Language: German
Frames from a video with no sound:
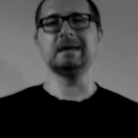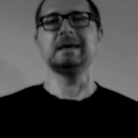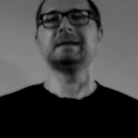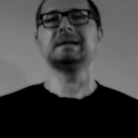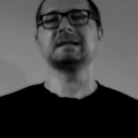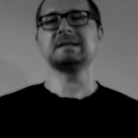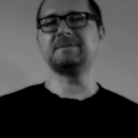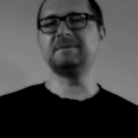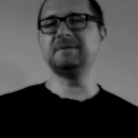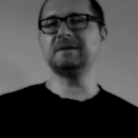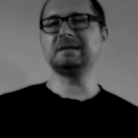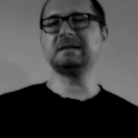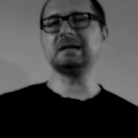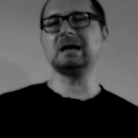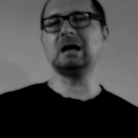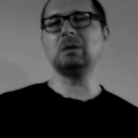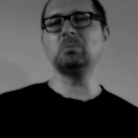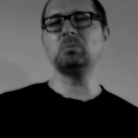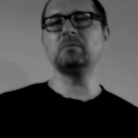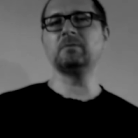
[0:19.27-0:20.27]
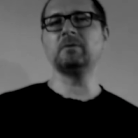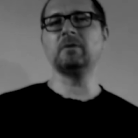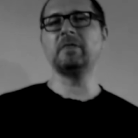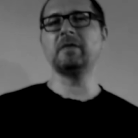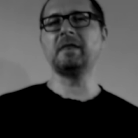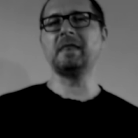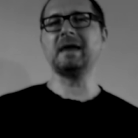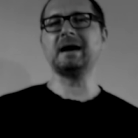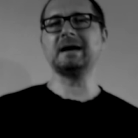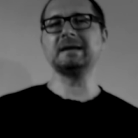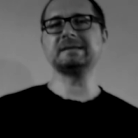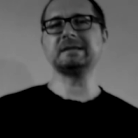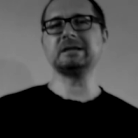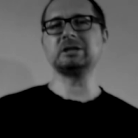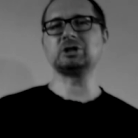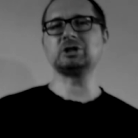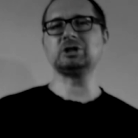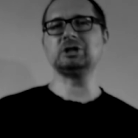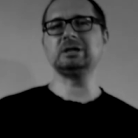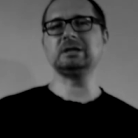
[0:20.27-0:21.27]
Das vierte Album von The Nice
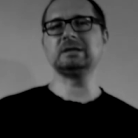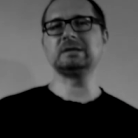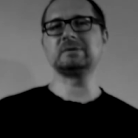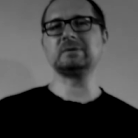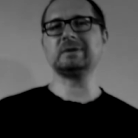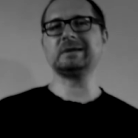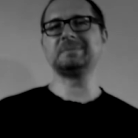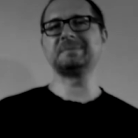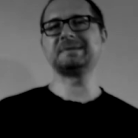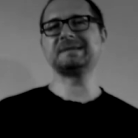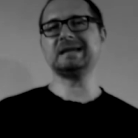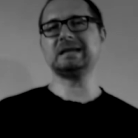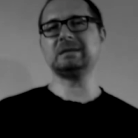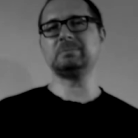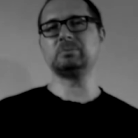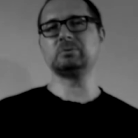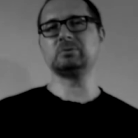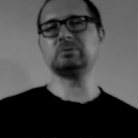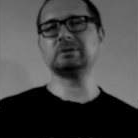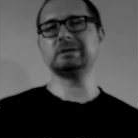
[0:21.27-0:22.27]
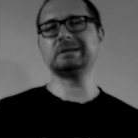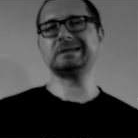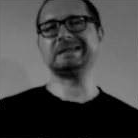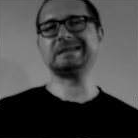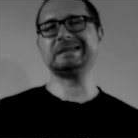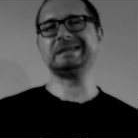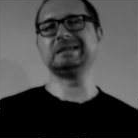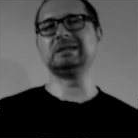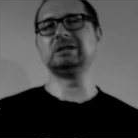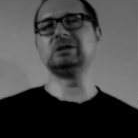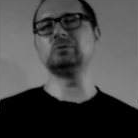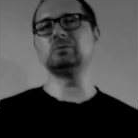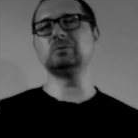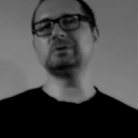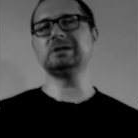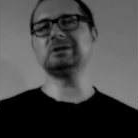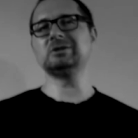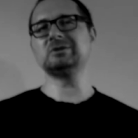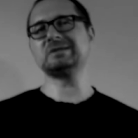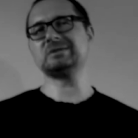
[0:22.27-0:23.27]
erschien zu einem Zeitpunkt im
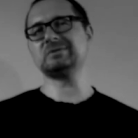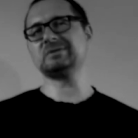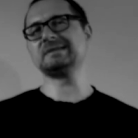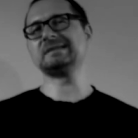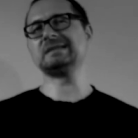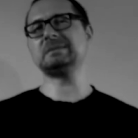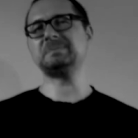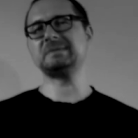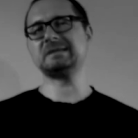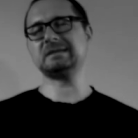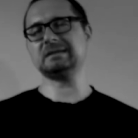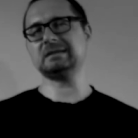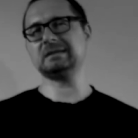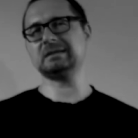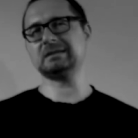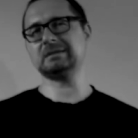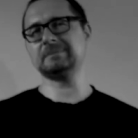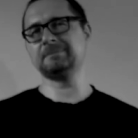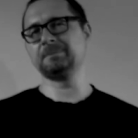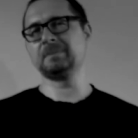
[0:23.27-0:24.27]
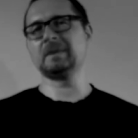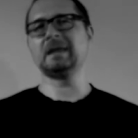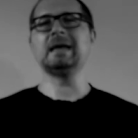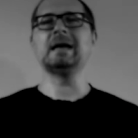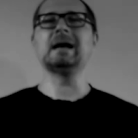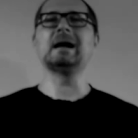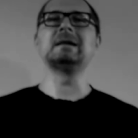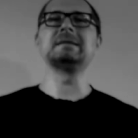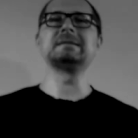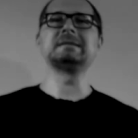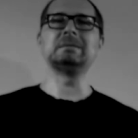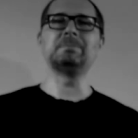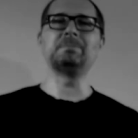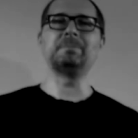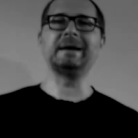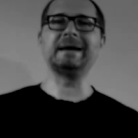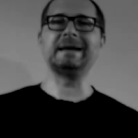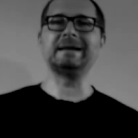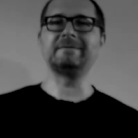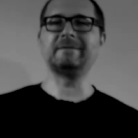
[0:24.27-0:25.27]
Juni 1970, als die
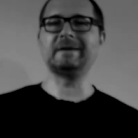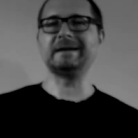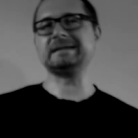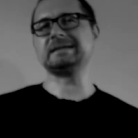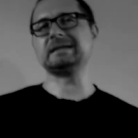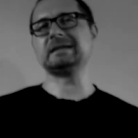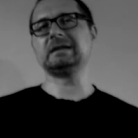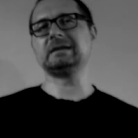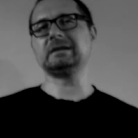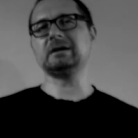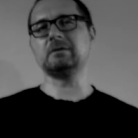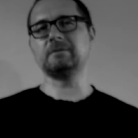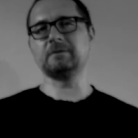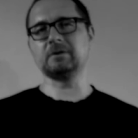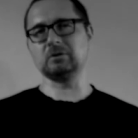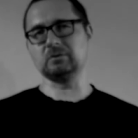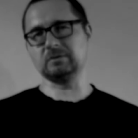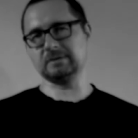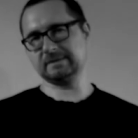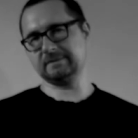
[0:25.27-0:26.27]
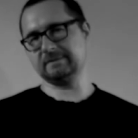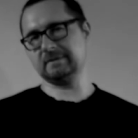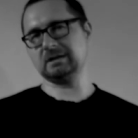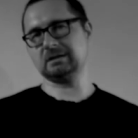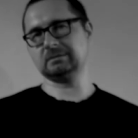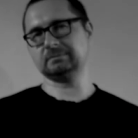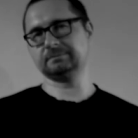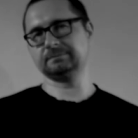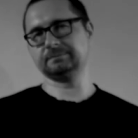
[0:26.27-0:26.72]
Band weitgehend aufgelöst war.